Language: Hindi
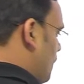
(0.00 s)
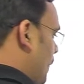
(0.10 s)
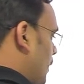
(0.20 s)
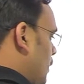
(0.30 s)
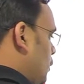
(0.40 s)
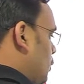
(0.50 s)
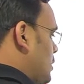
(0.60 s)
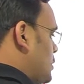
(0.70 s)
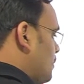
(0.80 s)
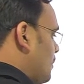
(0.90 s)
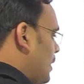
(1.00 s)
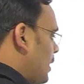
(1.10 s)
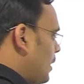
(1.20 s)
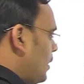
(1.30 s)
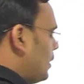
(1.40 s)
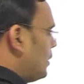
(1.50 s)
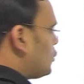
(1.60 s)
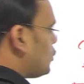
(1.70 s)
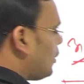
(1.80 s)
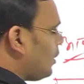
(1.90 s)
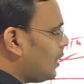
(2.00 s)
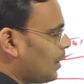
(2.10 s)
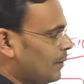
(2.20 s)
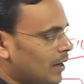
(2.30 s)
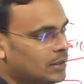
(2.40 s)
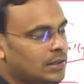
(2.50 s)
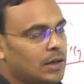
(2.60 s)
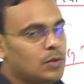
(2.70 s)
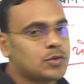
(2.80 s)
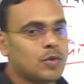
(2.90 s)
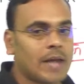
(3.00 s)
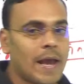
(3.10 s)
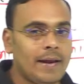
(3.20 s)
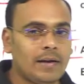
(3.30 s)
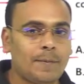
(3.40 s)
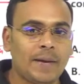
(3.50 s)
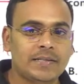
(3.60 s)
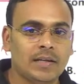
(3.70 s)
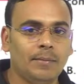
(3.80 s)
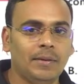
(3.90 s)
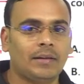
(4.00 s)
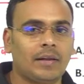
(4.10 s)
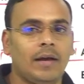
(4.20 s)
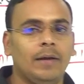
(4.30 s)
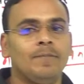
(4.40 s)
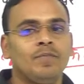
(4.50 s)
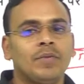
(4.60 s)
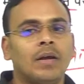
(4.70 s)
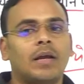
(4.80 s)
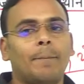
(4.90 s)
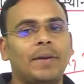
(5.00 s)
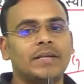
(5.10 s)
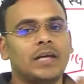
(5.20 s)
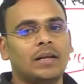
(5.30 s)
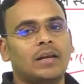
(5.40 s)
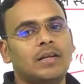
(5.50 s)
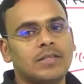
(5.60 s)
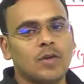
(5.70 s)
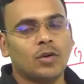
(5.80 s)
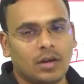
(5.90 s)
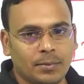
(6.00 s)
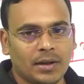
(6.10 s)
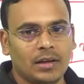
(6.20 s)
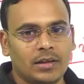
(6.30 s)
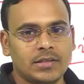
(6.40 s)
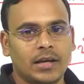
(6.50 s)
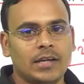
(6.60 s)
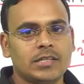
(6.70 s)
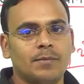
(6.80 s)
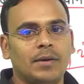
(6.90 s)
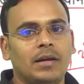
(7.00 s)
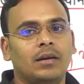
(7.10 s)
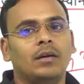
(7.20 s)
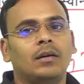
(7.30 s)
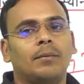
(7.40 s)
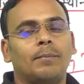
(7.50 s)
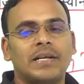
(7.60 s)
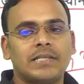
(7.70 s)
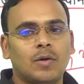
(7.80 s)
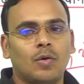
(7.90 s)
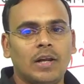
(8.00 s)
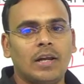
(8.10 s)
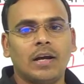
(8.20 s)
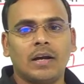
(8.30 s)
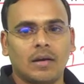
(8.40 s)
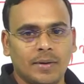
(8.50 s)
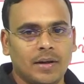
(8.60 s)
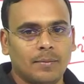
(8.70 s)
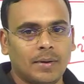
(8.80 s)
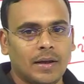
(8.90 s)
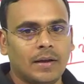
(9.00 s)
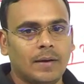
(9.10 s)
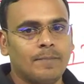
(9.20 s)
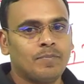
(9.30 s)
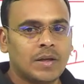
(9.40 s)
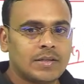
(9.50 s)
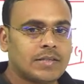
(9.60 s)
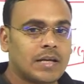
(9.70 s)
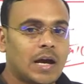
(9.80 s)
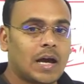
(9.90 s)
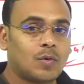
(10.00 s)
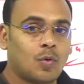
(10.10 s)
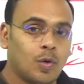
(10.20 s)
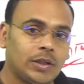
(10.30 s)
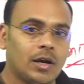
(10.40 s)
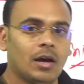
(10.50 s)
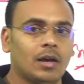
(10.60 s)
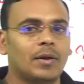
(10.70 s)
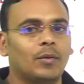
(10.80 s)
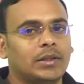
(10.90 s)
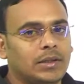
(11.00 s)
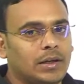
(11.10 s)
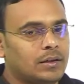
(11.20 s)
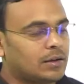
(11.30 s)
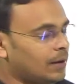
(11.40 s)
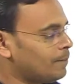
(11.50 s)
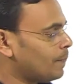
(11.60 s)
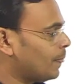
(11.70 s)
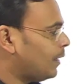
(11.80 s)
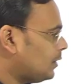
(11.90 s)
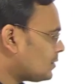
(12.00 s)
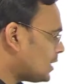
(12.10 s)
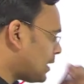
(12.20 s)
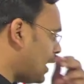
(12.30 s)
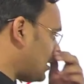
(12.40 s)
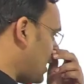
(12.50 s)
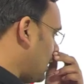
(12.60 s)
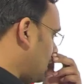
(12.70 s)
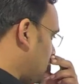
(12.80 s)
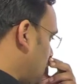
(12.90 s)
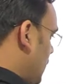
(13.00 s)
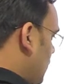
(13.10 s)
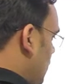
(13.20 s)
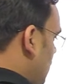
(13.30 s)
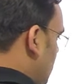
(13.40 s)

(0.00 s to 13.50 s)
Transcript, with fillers: तो इसमें जो लाभार्थी है उसको डायरेक्ट पैसा नहीं मिलता है कि आप पैसा ले लीजिए और घर बना लीजिए ऐसे में पैसा लोग ले लेगा घर भी नहीं बनाएगा सरकार खुद घर बनवाती है इनका सरकार क्या करती है